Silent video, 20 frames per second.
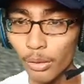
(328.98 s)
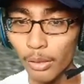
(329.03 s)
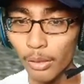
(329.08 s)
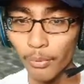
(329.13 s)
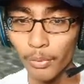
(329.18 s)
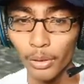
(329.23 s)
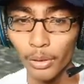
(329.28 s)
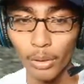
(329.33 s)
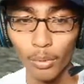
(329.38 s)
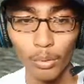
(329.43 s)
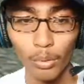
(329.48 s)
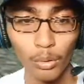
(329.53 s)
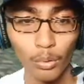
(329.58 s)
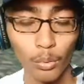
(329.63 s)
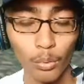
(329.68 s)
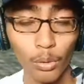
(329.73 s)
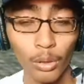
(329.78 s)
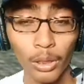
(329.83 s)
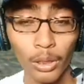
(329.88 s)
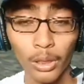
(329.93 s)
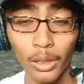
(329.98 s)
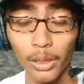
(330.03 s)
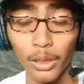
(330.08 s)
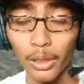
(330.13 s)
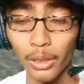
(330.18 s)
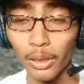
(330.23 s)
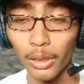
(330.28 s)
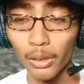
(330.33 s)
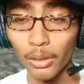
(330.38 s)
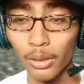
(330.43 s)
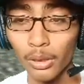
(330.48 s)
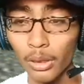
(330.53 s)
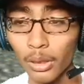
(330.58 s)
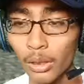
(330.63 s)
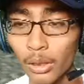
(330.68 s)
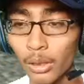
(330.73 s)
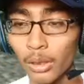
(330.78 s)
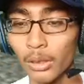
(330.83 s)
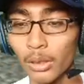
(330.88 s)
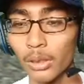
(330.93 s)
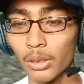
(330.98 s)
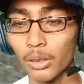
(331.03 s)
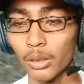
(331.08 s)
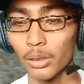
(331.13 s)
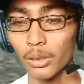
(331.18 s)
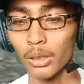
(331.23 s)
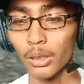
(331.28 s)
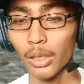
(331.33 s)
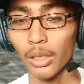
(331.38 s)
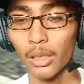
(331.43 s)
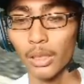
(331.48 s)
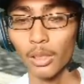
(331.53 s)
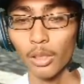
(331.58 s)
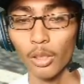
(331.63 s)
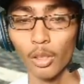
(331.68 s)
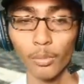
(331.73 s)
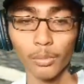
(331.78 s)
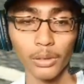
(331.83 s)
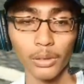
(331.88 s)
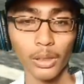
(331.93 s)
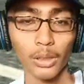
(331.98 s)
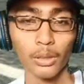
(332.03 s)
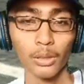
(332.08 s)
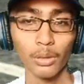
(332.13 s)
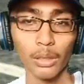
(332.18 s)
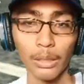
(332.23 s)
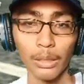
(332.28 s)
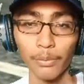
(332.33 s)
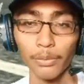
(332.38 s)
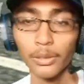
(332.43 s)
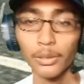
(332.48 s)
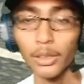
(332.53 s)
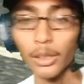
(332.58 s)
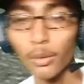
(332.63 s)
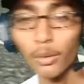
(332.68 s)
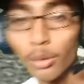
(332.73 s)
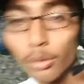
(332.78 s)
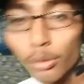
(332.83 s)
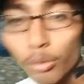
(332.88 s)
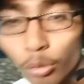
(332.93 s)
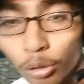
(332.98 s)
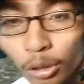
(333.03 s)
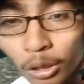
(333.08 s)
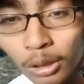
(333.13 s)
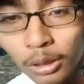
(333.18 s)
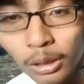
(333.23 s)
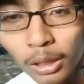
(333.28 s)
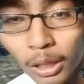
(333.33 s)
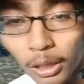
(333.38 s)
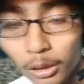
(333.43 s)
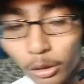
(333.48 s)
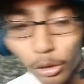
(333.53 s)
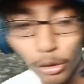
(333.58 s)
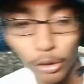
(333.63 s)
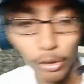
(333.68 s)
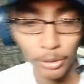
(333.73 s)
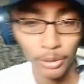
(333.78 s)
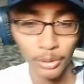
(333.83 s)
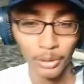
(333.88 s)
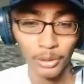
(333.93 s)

grafiknya gue turunin dikit karena kalau misalkan grafiknya gak gue turunin ngelag coy